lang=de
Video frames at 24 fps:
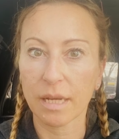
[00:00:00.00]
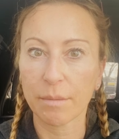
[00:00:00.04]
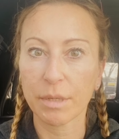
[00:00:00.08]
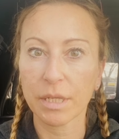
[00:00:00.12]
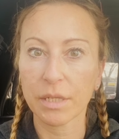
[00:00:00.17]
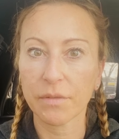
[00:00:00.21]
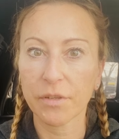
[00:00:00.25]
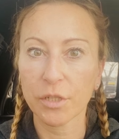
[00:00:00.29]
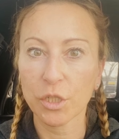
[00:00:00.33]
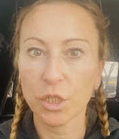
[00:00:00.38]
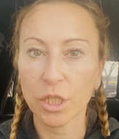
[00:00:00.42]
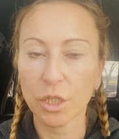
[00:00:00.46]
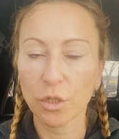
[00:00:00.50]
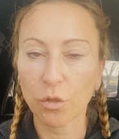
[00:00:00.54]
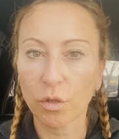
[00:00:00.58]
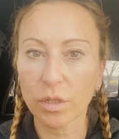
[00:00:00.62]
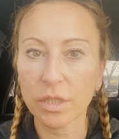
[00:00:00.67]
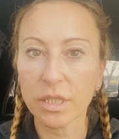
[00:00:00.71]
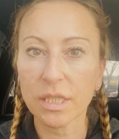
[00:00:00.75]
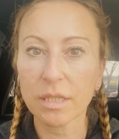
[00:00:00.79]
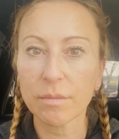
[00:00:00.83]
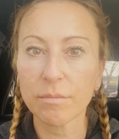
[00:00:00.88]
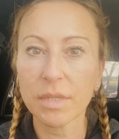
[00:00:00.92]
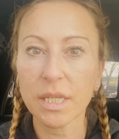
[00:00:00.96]
Aber ich verstehe
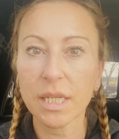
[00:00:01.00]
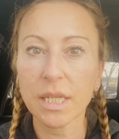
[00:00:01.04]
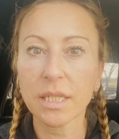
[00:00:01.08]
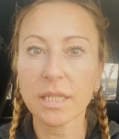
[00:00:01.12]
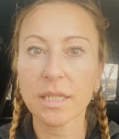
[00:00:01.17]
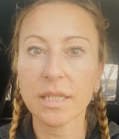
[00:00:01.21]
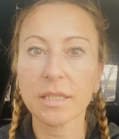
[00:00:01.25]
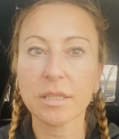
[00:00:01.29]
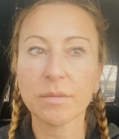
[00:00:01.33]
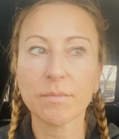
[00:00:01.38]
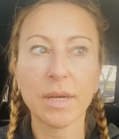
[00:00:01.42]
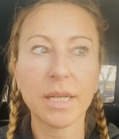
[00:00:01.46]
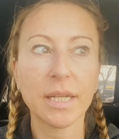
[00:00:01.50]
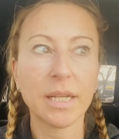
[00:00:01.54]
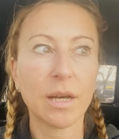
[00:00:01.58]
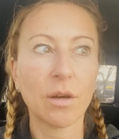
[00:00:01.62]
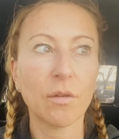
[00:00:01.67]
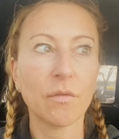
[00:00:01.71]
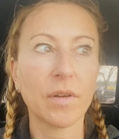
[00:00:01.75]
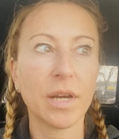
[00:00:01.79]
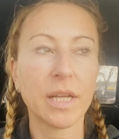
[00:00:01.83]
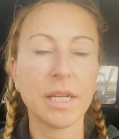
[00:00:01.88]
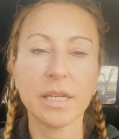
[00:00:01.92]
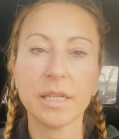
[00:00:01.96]
trotzdem nicht, dass man
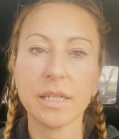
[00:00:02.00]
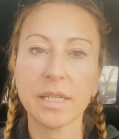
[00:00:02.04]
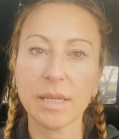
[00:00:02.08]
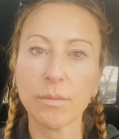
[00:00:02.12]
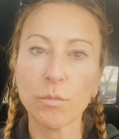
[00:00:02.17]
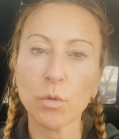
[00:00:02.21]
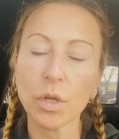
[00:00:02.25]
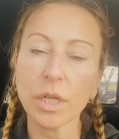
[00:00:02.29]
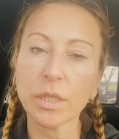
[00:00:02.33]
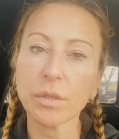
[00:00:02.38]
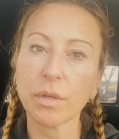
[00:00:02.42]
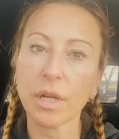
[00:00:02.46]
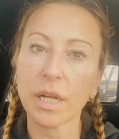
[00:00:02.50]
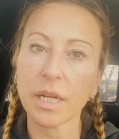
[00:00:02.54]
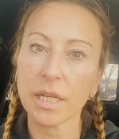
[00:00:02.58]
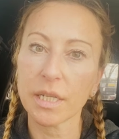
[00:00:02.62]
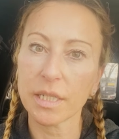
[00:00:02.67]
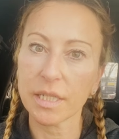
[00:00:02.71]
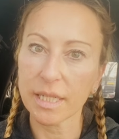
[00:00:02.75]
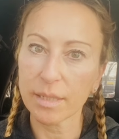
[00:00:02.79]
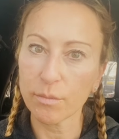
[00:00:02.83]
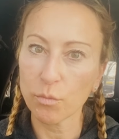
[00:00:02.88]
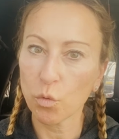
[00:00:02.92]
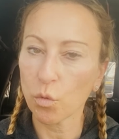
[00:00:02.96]
auf eine Demo geht oder eine
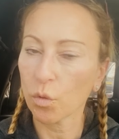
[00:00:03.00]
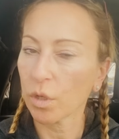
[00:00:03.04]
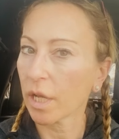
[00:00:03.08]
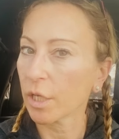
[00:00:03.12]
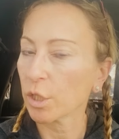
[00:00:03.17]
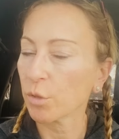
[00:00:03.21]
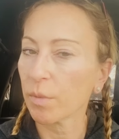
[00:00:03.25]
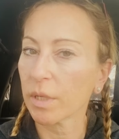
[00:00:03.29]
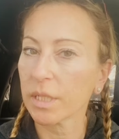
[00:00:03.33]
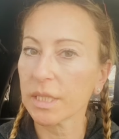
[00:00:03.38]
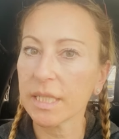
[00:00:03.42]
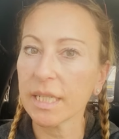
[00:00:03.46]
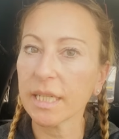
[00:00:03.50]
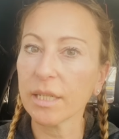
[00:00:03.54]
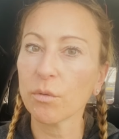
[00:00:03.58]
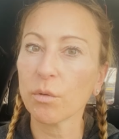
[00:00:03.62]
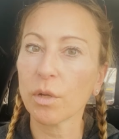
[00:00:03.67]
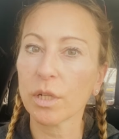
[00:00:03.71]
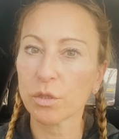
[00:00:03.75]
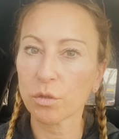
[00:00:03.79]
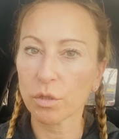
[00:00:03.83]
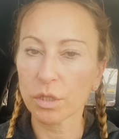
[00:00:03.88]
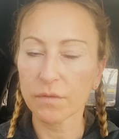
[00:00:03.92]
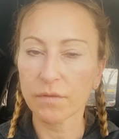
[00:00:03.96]
Demo oder ein Spaziergang
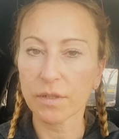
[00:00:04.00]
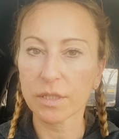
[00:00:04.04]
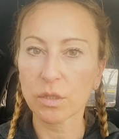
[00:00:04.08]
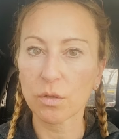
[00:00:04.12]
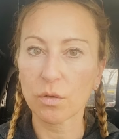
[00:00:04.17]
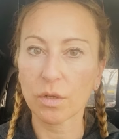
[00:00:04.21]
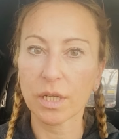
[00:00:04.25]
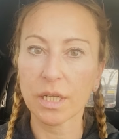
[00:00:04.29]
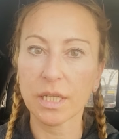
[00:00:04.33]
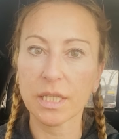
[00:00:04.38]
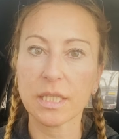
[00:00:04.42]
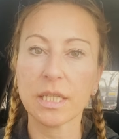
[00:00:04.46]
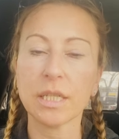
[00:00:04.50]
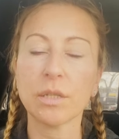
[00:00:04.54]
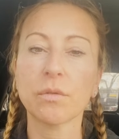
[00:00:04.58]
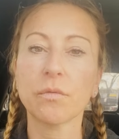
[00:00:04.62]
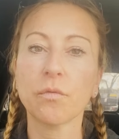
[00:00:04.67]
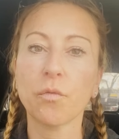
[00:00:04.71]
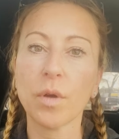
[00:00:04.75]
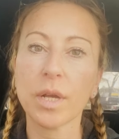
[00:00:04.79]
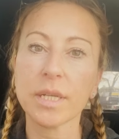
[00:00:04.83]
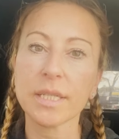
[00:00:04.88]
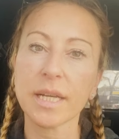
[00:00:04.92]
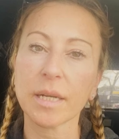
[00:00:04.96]
oder sonst was organisiert und
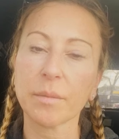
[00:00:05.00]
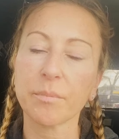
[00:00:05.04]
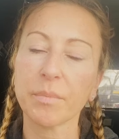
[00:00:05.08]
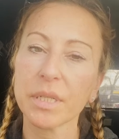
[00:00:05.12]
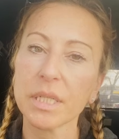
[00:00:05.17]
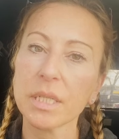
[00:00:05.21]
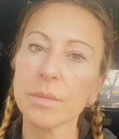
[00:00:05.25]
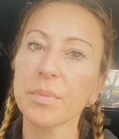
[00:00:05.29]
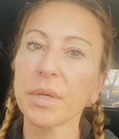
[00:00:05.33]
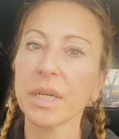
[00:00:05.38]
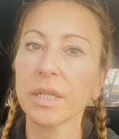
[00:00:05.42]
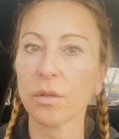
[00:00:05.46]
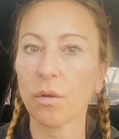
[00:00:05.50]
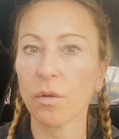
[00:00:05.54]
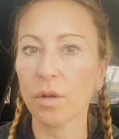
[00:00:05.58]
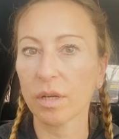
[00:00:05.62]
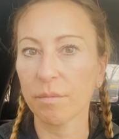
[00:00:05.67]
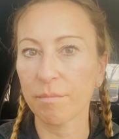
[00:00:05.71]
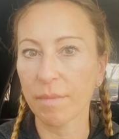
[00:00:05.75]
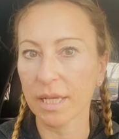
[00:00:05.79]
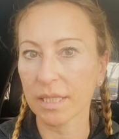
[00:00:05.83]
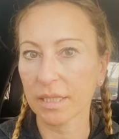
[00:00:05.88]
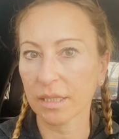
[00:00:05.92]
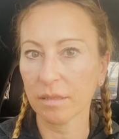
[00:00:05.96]
vorher sagt, bitte bringt
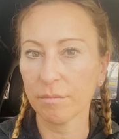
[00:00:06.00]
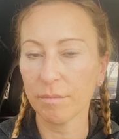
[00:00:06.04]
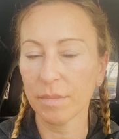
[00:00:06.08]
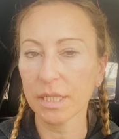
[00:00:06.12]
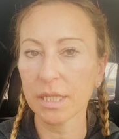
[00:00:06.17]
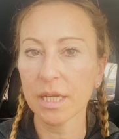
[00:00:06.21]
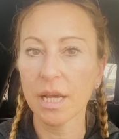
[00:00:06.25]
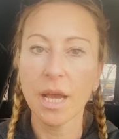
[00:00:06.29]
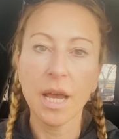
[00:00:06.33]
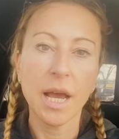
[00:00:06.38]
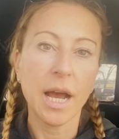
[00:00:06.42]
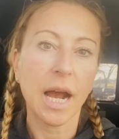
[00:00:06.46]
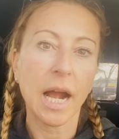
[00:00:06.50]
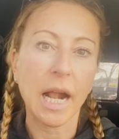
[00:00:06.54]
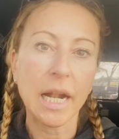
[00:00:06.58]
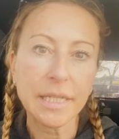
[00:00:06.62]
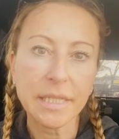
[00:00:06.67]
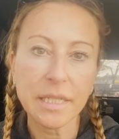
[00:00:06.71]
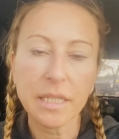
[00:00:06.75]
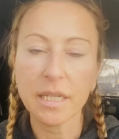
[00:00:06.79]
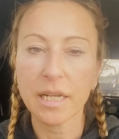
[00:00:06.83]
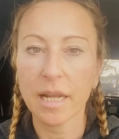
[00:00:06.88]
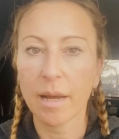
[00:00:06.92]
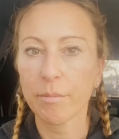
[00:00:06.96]
eure Masken mit,
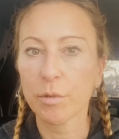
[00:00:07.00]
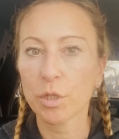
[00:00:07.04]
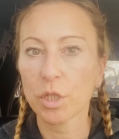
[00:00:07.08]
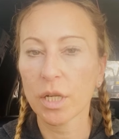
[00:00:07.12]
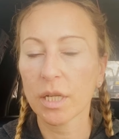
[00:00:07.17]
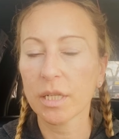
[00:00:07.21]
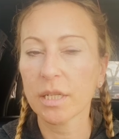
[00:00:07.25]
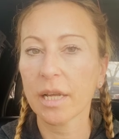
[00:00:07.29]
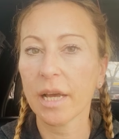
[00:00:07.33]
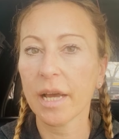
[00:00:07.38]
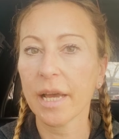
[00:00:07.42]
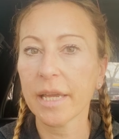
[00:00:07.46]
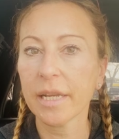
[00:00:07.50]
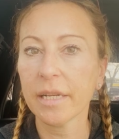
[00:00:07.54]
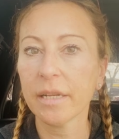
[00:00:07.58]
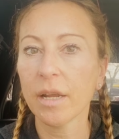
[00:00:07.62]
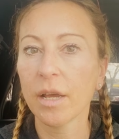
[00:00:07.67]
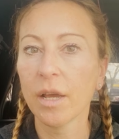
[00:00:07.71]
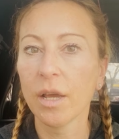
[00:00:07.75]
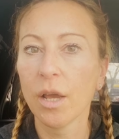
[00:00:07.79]
haltet den Abstand ein.